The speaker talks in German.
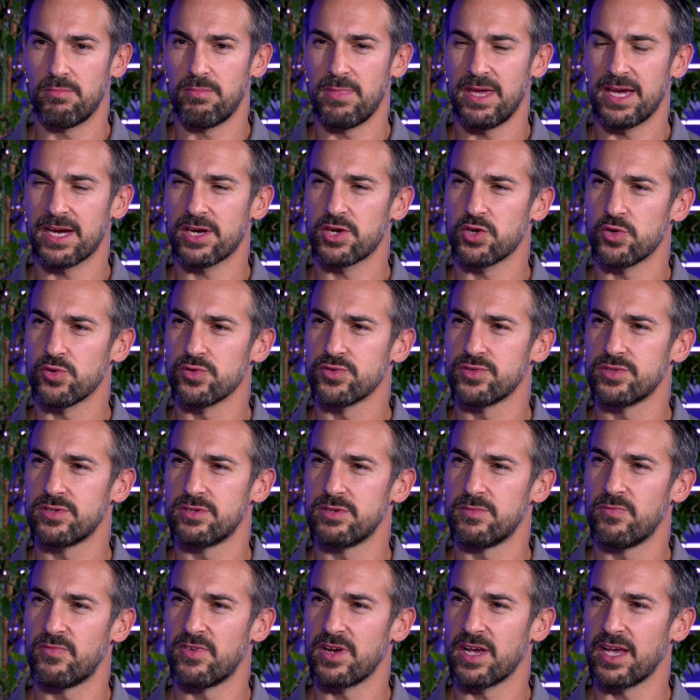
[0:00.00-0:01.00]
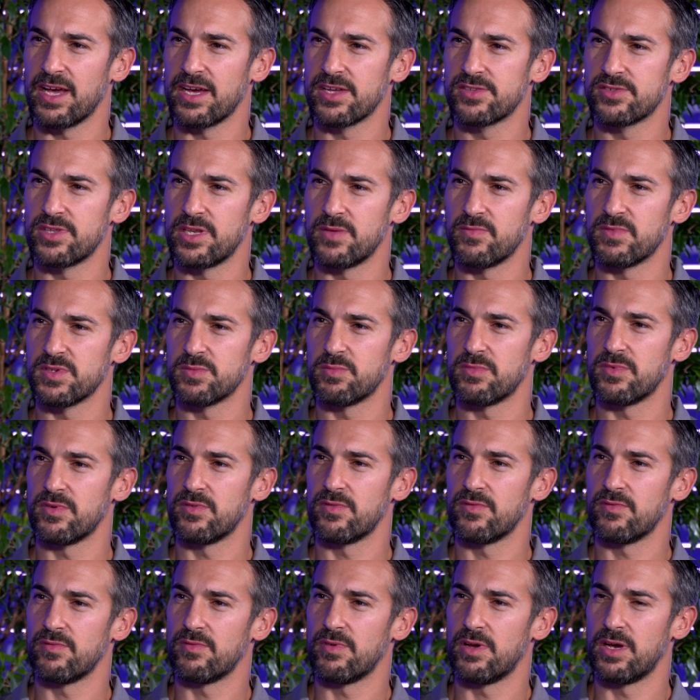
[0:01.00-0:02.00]
mehr geschossen im Vergleich zu dem, was
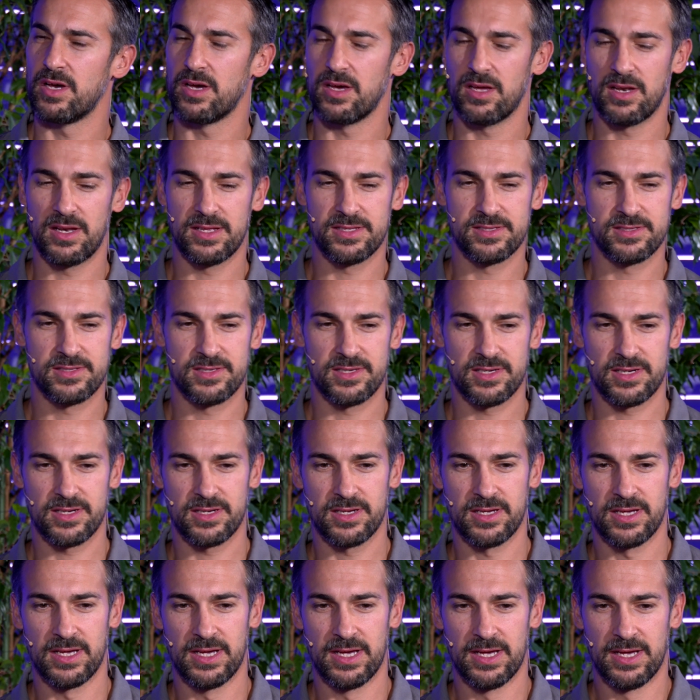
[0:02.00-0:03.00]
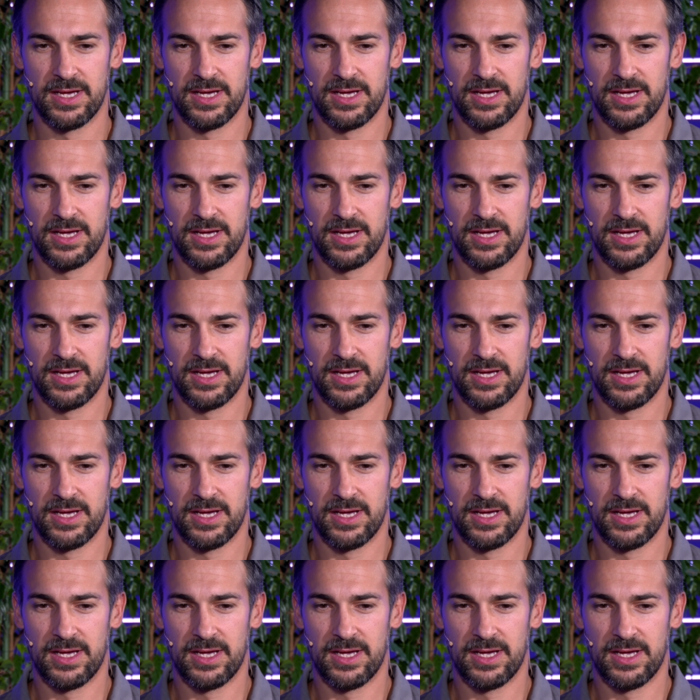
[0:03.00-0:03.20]
wir äh, letztes Jahr gekriegt